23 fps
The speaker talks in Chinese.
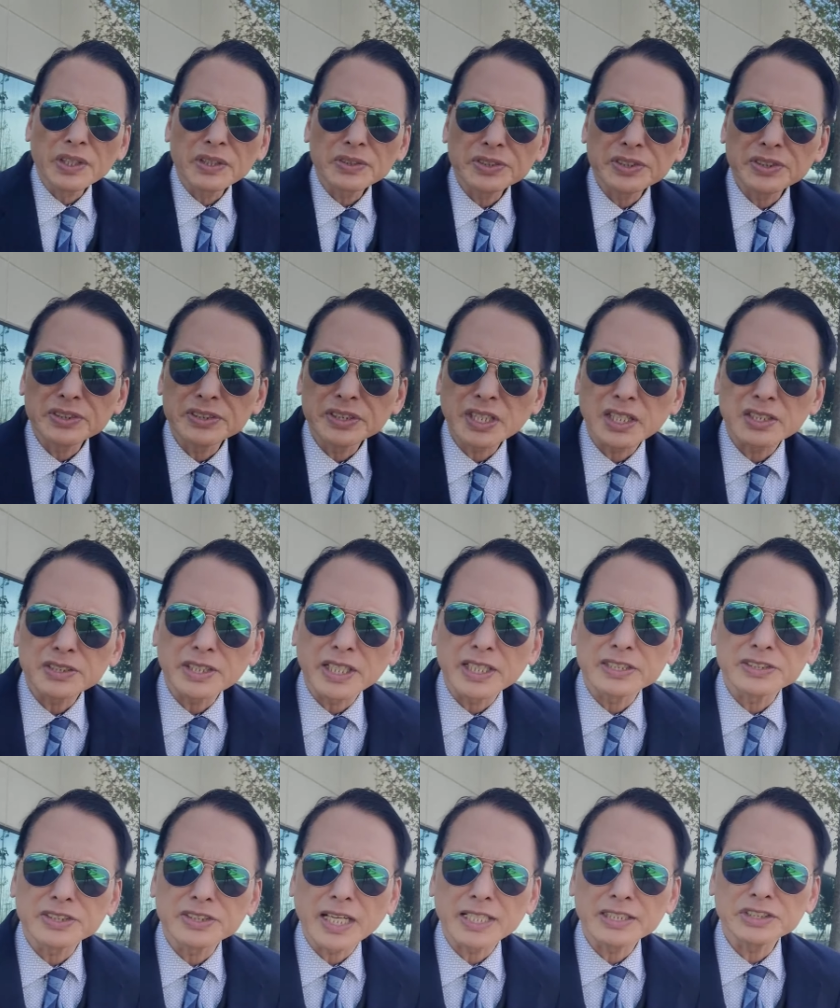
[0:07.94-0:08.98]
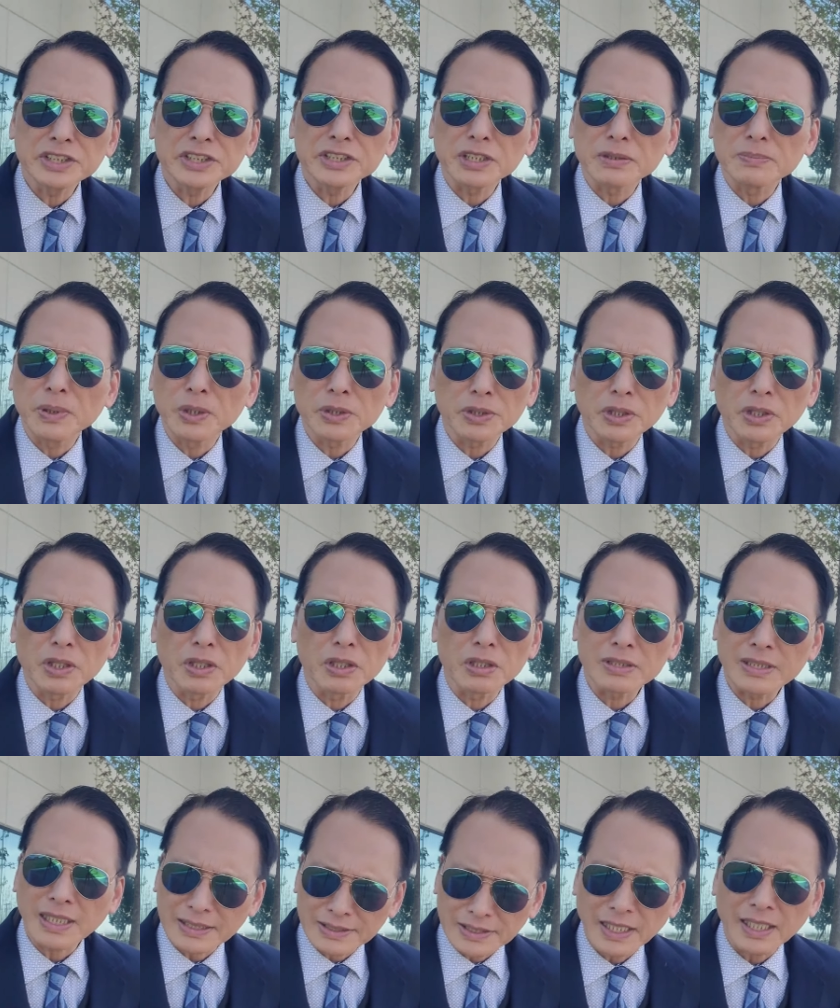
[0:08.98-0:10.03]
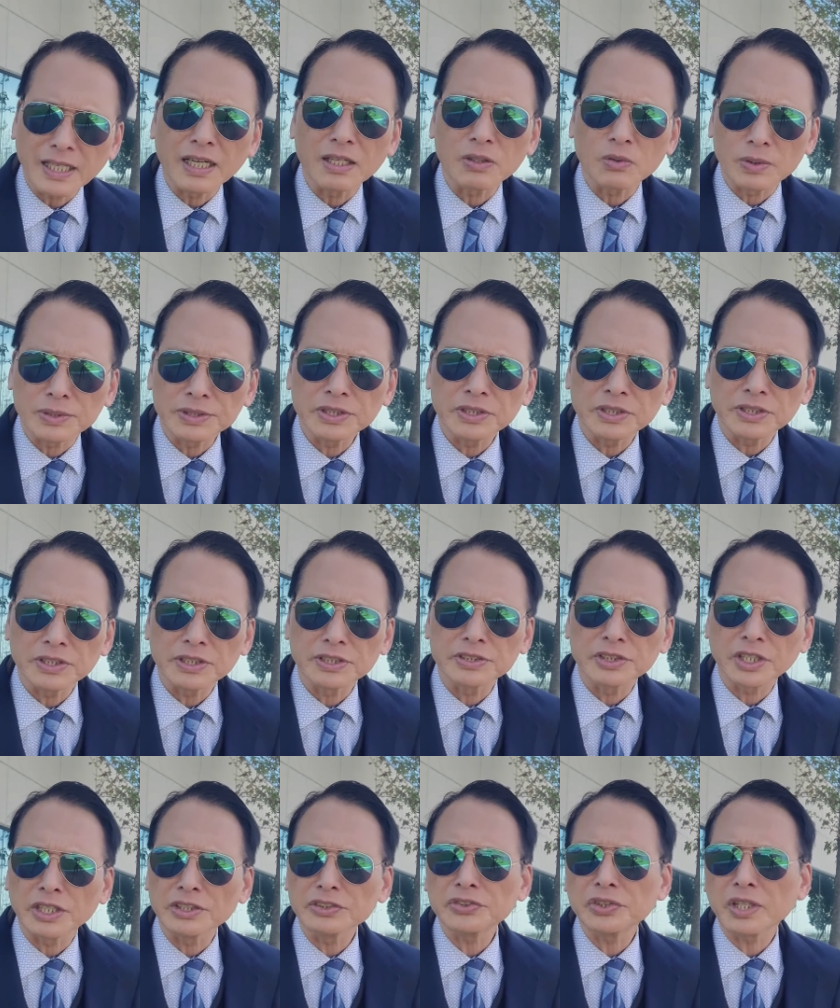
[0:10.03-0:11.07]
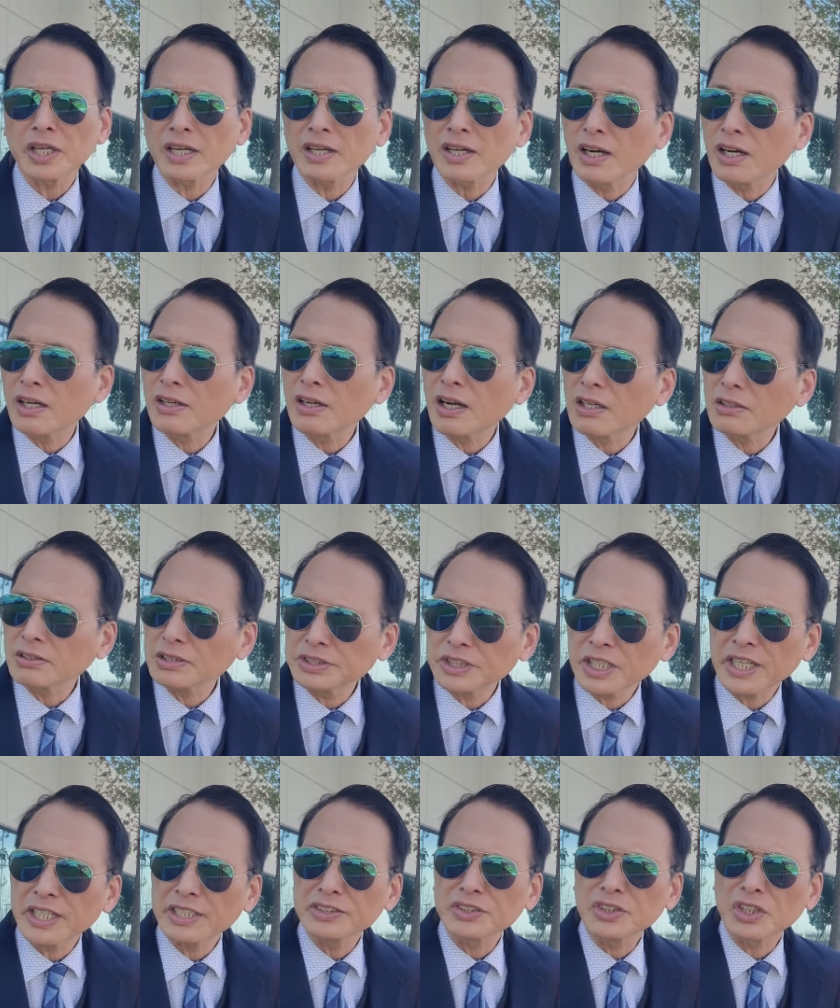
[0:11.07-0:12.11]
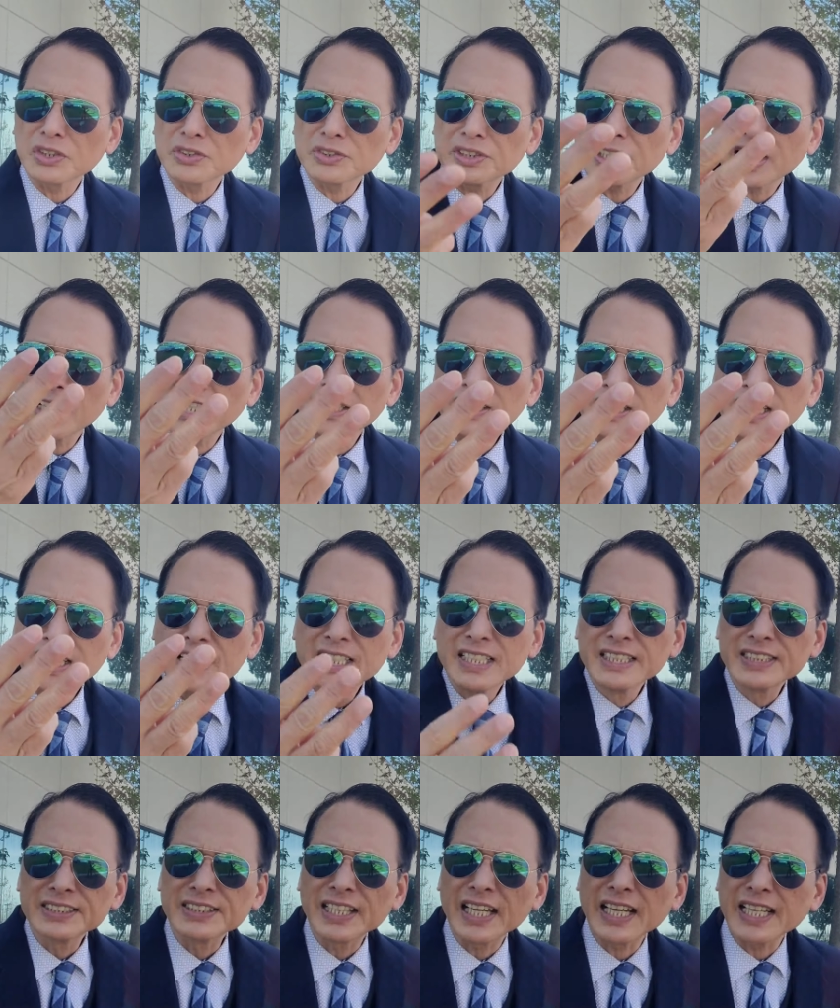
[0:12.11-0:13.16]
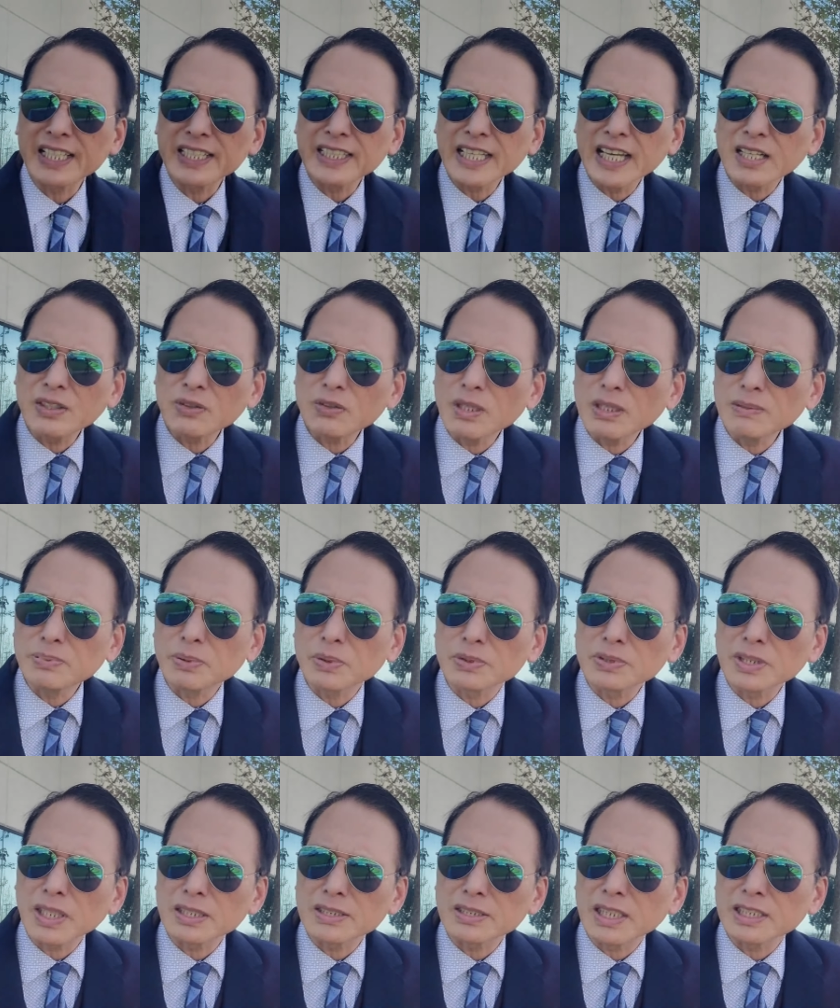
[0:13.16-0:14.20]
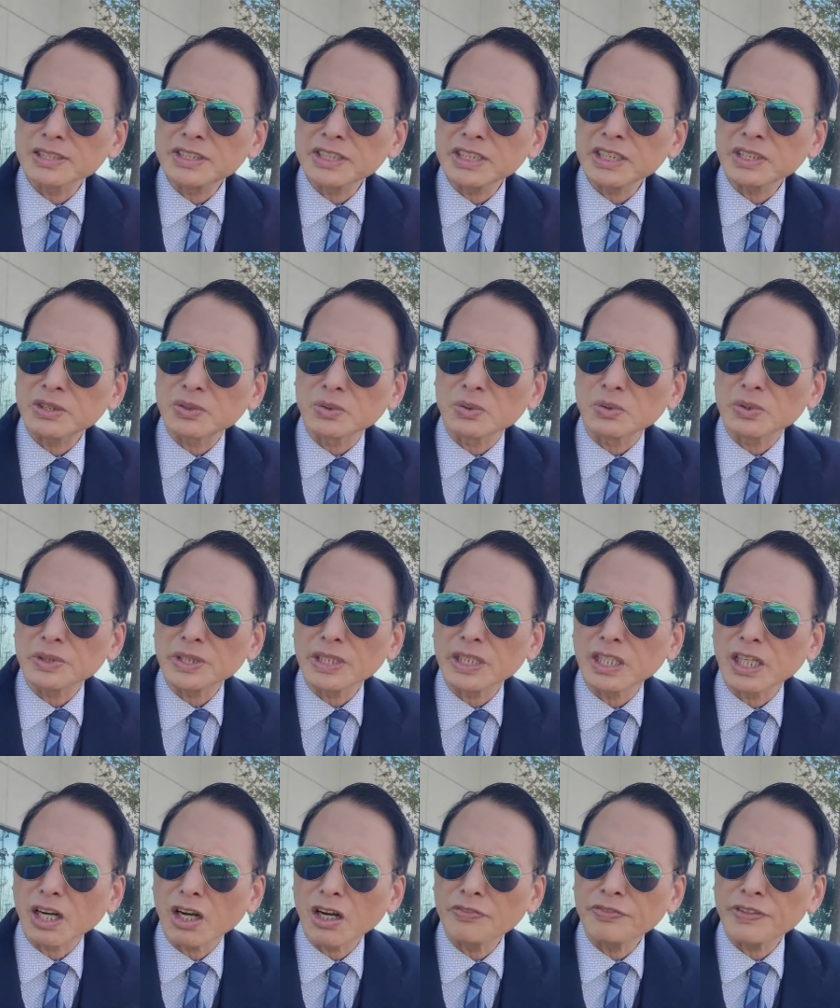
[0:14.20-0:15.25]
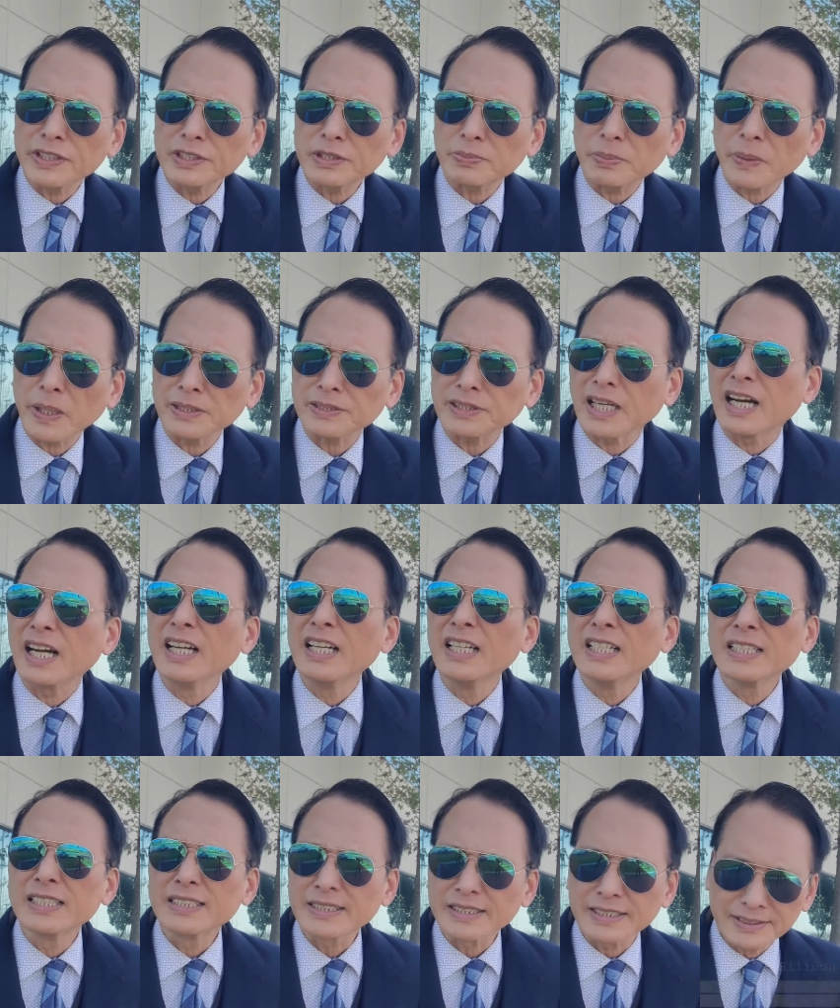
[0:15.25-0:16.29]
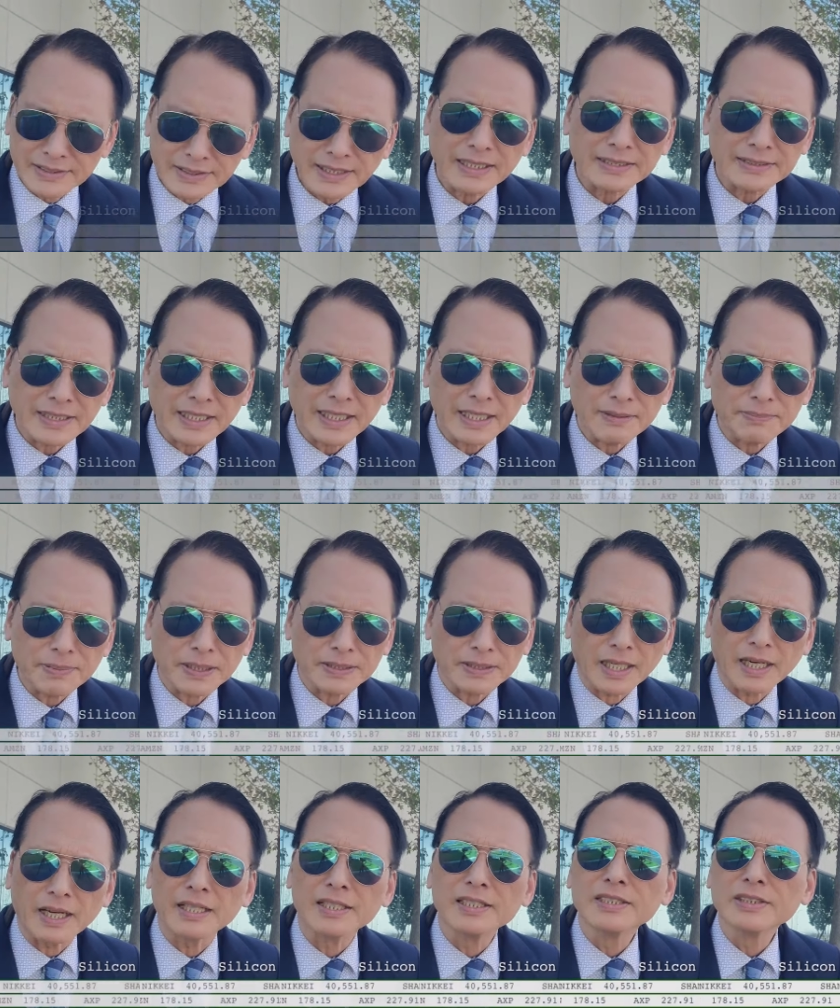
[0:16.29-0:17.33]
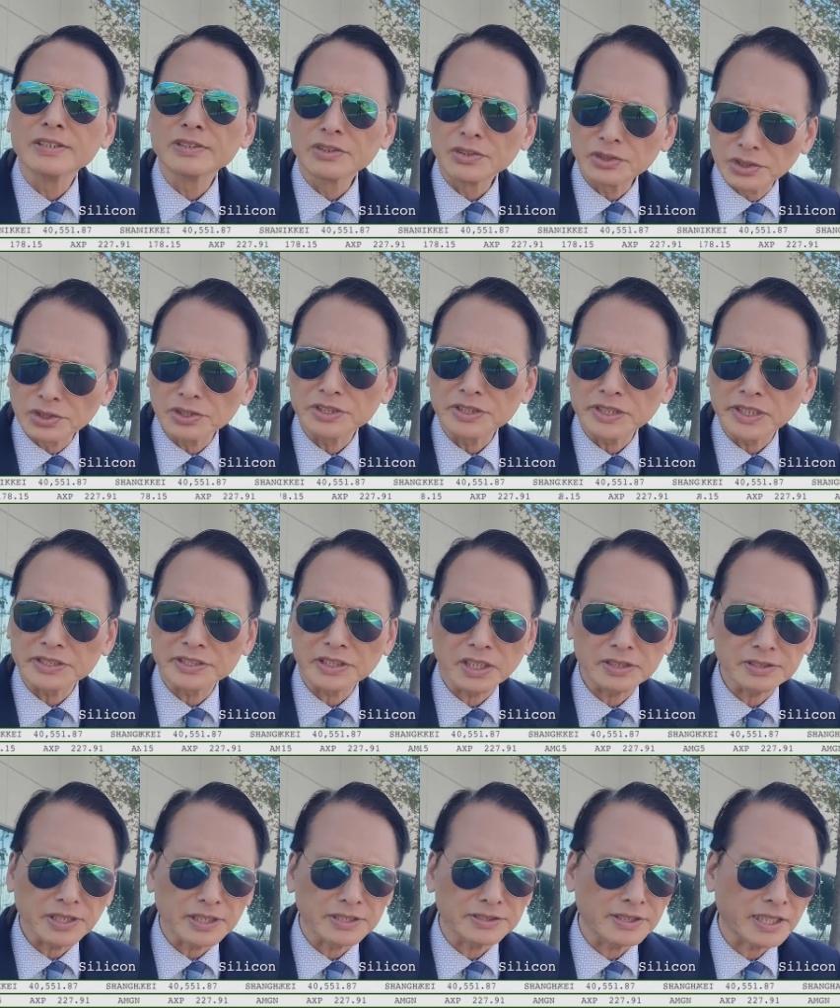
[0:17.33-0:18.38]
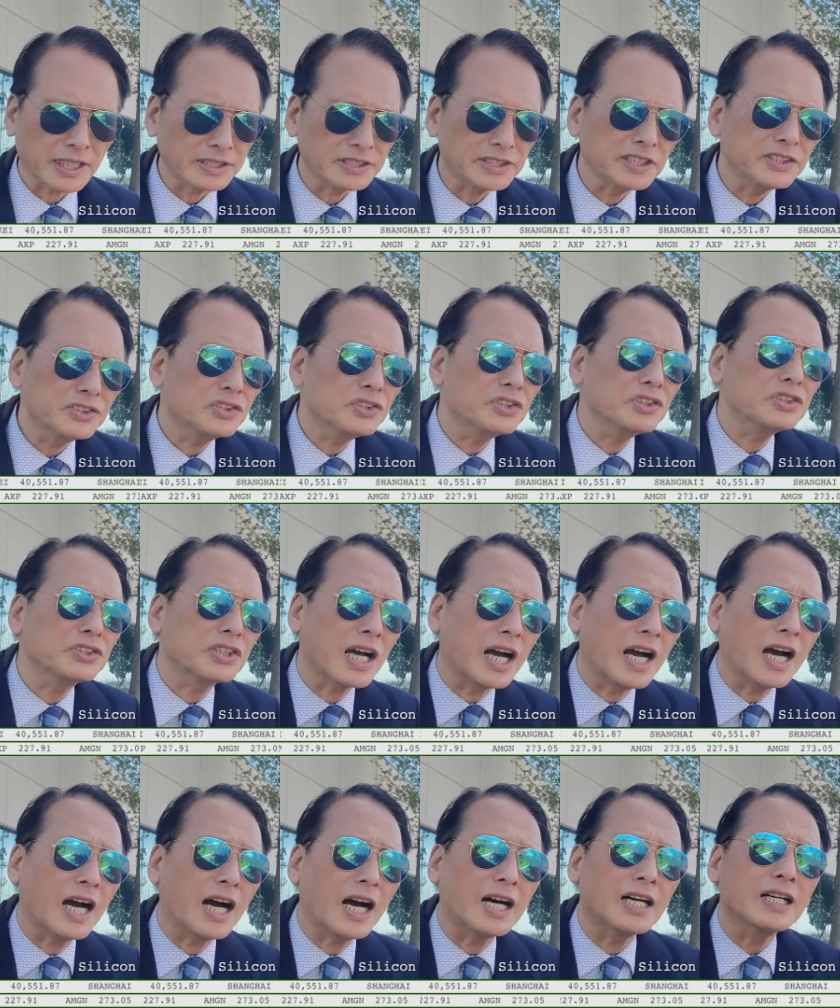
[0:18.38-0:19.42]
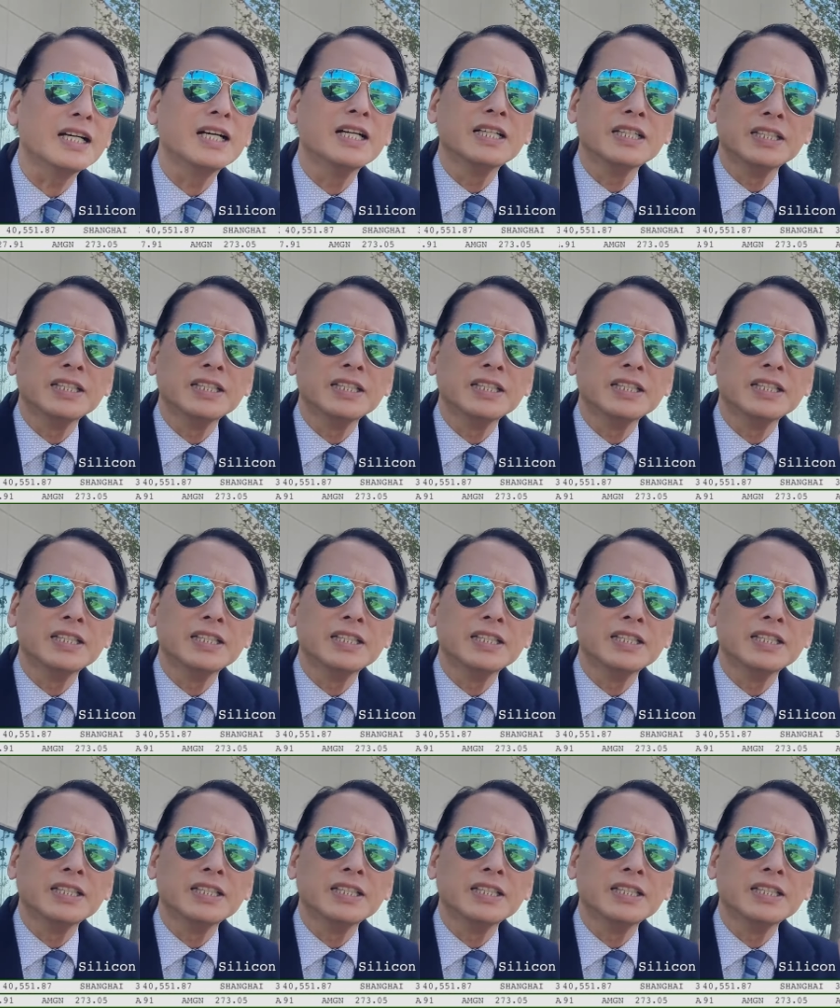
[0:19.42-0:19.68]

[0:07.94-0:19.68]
市焦点财经的朋友，大家好，我是陈少豪。华尔街周三在阳光普照的戏谷一个 office plaza 跟大家来报道世界焦点财经市场。